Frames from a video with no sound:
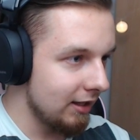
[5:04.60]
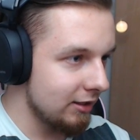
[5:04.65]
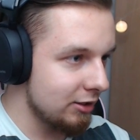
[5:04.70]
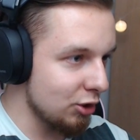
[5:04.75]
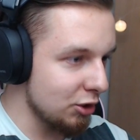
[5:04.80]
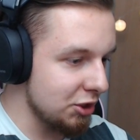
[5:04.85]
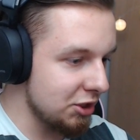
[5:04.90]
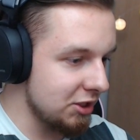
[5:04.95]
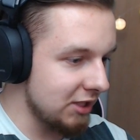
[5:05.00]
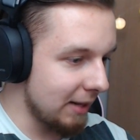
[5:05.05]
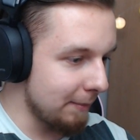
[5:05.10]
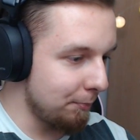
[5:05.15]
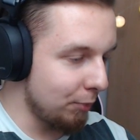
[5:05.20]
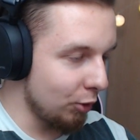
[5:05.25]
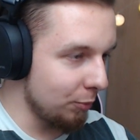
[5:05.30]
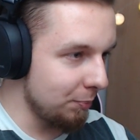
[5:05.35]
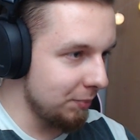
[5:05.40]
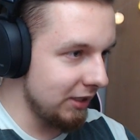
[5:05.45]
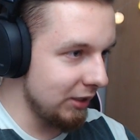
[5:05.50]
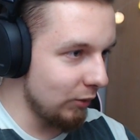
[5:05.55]
Coś tam
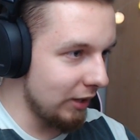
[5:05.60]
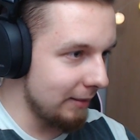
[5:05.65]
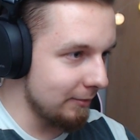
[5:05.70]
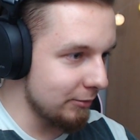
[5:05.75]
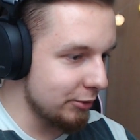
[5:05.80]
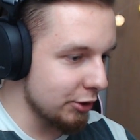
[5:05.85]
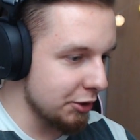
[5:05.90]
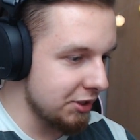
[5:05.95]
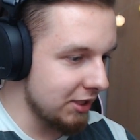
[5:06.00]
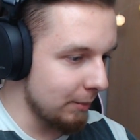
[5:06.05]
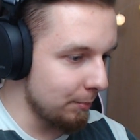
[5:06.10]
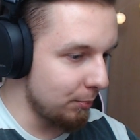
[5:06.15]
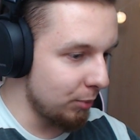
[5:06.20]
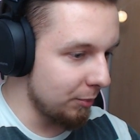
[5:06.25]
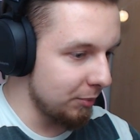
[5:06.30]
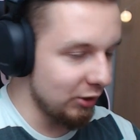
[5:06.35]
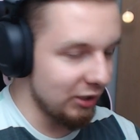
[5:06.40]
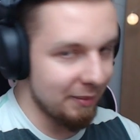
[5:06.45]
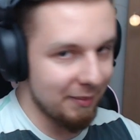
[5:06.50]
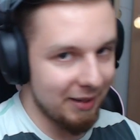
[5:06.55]
pobiłem, coś tam
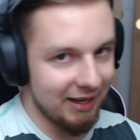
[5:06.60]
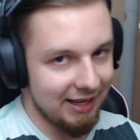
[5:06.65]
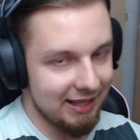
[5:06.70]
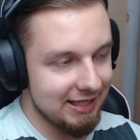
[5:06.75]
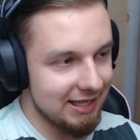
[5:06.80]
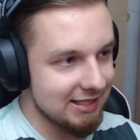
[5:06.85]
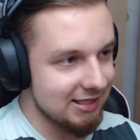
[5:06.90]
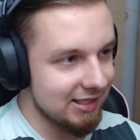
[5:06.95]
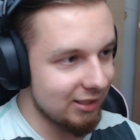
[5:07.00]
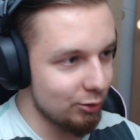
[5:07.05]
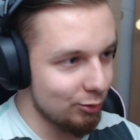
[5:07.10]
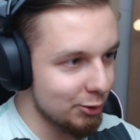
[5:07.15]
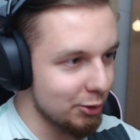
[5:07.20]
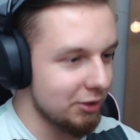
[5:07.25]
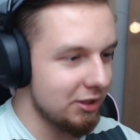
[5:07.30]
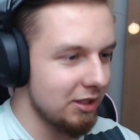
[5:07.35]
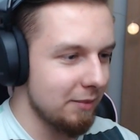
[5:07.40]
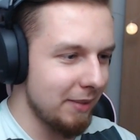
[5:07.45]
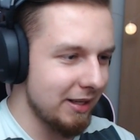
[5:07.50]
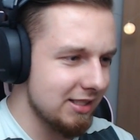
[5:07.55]
pobiłem, ale nie za
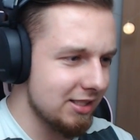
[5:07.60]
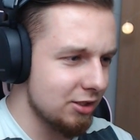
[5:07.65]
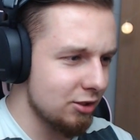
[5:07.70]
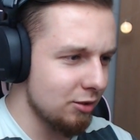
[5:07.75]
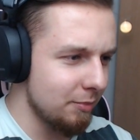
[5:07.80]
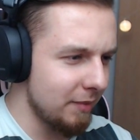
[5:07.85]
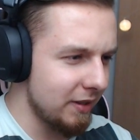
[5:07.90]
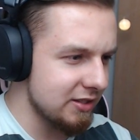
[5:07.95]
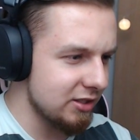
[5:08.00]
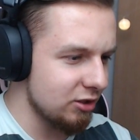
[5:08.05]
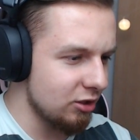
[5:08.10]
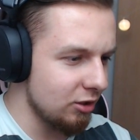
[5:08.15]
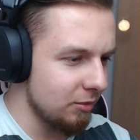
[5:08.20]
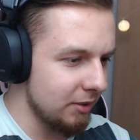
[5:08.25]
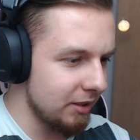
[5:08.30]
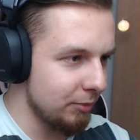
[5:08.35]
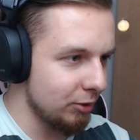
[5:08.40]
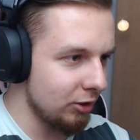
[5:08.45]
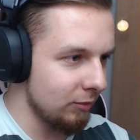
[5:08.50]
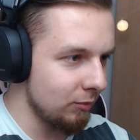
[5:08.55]
dużo. Te bacy są bardzo
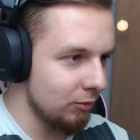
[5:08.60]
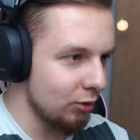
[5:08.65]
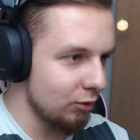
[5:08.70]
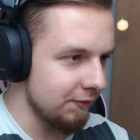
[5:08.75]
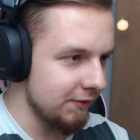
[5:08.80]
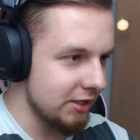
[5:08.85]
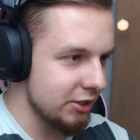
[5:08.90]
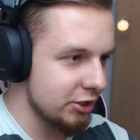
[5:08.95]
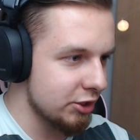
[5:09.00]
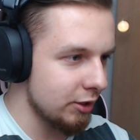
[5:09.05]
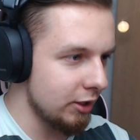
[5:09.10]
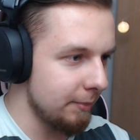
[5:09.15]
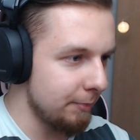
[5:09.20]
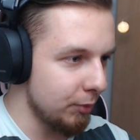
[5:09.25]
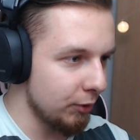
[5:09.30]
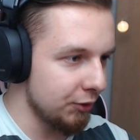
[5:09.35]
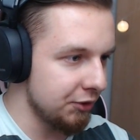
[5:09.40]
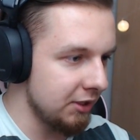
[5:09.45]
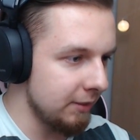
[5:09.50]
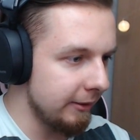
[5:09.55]
dobre podobno również e,
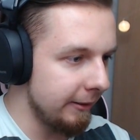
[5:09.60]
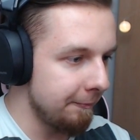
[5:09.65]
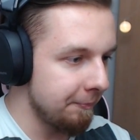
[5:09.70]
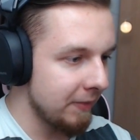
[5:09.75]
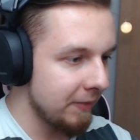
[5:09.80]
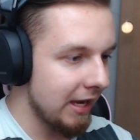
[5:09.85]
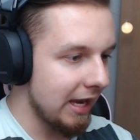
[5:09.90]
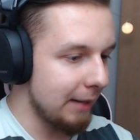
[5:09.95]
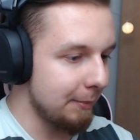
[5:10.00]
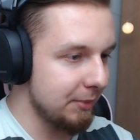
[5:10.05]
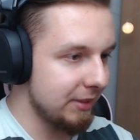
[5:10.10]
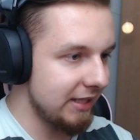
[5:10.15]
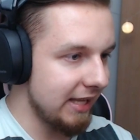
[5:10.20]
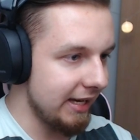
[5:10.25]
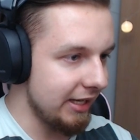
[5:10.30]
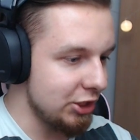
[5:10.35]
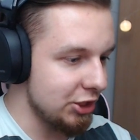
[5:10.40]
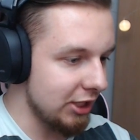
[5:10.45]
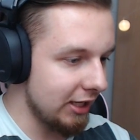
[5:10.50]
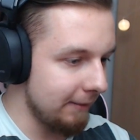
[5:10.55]
po tym
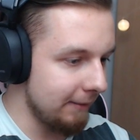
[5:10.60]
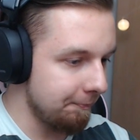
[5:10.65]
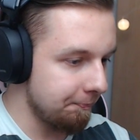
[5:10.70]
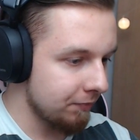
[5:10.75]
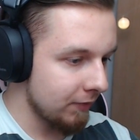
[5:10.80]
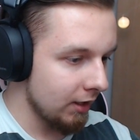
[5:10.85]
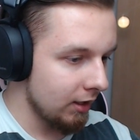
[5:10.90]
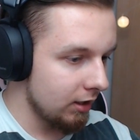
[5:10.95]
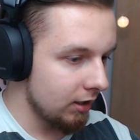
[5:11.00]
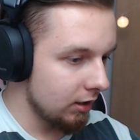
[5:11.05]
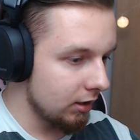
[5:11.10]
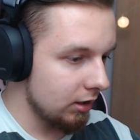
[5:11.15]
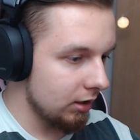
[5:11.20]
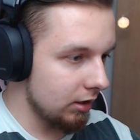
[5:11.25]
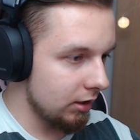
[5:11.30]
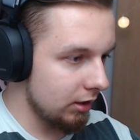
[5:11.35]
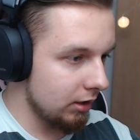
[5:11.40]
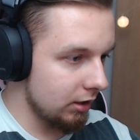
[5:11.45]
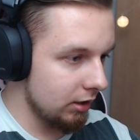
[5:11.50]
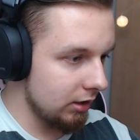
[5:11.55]
update'cie.
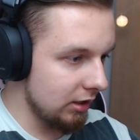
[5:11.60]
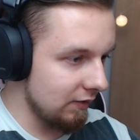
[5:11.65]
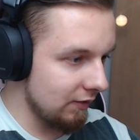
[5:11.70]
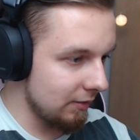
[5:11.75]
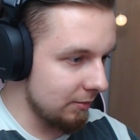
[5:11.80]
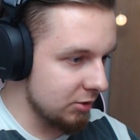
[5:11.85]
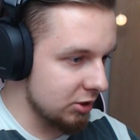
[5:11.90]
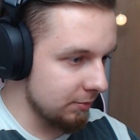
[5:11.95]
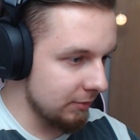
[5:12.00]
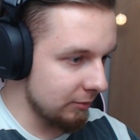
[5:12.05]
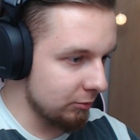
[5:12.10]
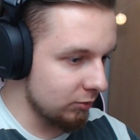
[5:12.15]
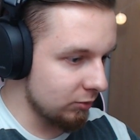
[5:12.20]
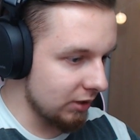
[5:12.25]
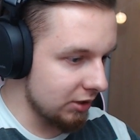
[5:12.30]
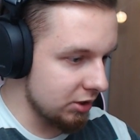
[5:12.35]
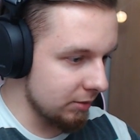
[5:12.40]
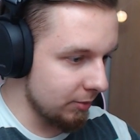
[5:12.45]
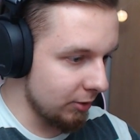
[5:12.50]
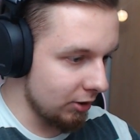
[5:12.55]
E, nie wiem, czym mam
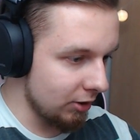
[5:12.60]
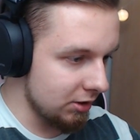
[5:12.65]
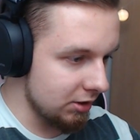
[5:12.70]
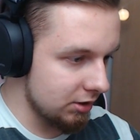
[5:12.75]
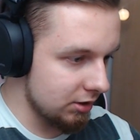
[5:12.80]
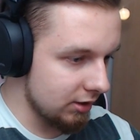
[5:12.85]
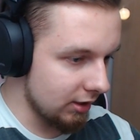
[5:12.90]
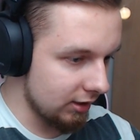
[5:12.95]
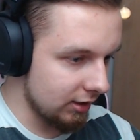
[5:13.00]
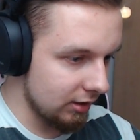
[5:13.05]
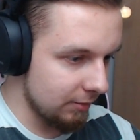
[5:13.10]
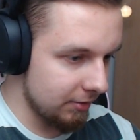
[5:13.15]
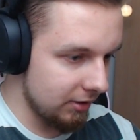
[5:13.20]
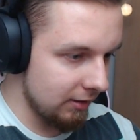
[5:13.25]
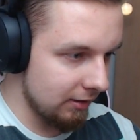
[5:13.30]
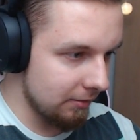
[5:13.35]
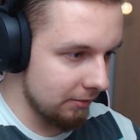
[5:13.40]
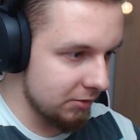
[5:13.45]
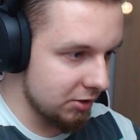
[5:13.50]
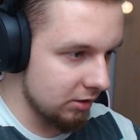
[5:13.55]
tutaj się bronić, tak
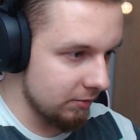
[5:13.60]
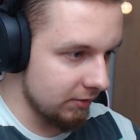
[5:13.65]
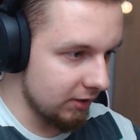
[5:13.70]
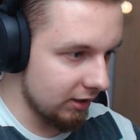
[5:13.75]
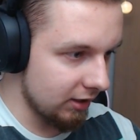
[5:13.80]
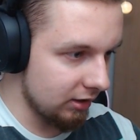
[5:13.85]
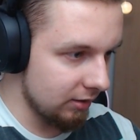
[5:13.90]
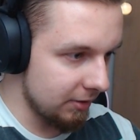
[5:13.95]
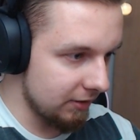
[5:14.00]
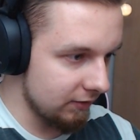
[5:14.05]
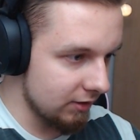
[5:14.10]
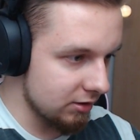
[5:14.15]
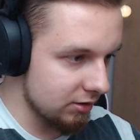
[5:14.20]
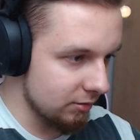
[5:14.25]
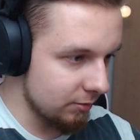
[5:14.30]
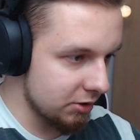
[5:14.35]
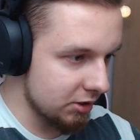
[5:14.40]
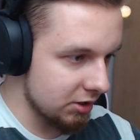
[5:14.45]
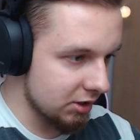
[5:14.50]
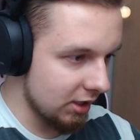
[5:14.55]
naprawdę. Nie wiem, czym tak naprawdę,
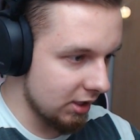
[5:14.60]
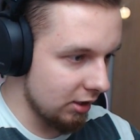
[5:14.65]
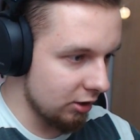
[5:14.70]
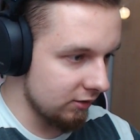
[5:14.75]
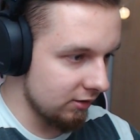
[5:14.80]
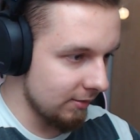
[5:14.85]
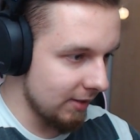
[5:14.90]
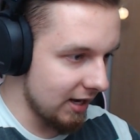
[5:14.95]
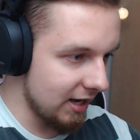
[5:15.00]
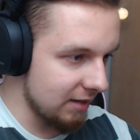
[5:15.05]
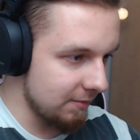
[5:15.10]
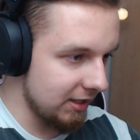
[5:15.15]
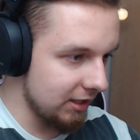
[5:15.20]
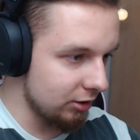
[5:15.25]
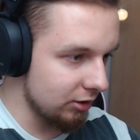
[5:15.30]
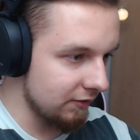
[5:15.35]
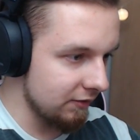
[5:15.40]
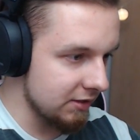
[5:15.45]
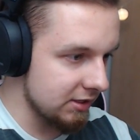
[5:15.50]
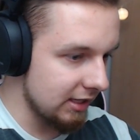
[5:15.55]
co muszę szkieletową armię na
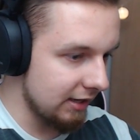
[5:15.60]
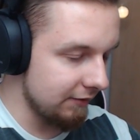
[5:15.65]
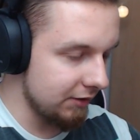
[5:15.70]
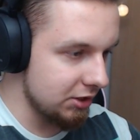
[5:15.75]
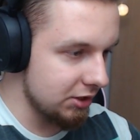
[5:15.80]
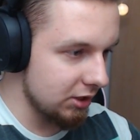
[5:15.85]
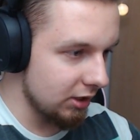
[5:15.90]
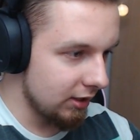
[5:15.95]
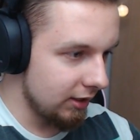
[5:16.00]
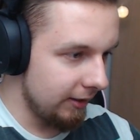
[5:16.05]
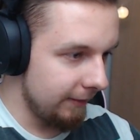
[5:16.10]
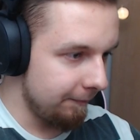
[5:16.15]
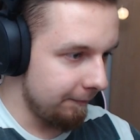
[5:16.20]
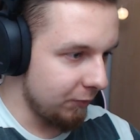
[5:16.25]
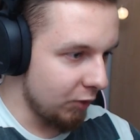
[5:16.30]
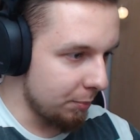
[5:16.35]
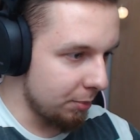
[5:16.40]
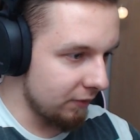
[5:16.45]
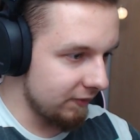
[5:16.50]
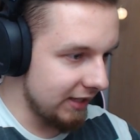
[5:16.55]
to wystawić.
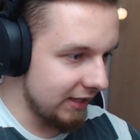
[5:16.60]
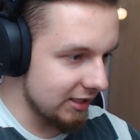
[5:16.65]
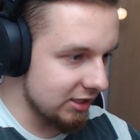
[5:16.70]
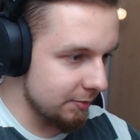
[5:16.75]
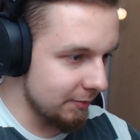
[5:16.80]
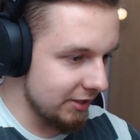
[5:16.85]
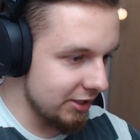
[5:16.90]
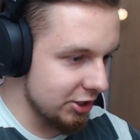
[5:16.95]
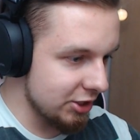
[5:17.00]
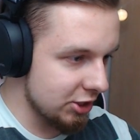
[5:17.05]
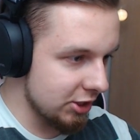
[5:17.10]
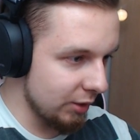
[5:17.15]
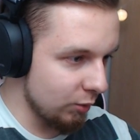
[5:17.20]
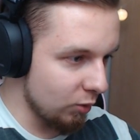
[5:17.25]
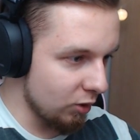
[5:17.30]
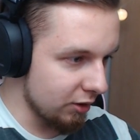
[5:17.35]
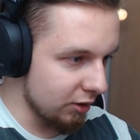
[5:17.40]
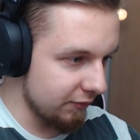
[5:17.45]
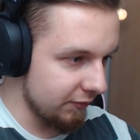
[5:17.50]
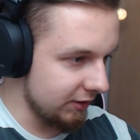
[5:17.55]
No powiedzmy, że
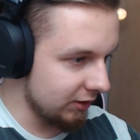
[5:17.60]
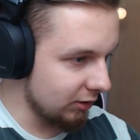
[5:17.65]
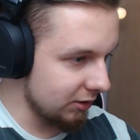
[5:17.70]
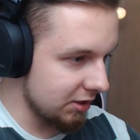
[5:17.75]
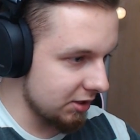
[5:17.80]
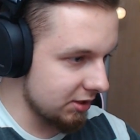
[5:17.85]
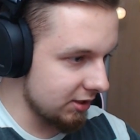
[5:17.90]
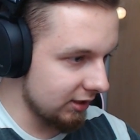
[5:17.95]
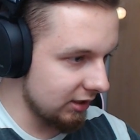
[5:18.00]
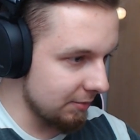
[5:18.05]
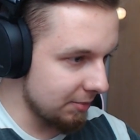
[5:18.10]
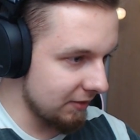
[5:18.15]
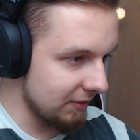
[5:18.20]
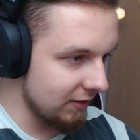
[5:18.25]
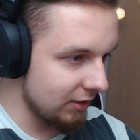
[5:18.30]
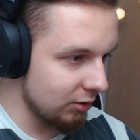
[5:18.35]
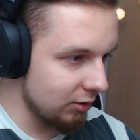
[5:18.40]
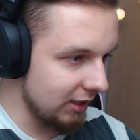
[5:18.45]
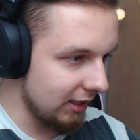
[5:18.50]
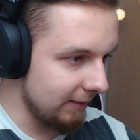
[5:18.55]
Warfit, chociaż tak
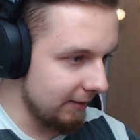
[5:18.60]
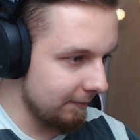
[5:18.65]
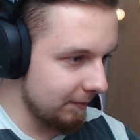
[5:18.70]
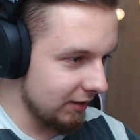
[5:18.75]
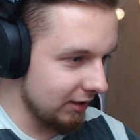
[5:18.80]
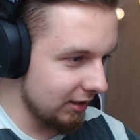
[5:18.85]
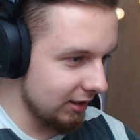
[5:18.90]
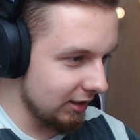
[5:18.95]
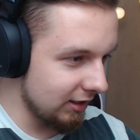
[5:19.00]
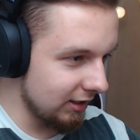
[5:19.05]
naprawdę to nie. No,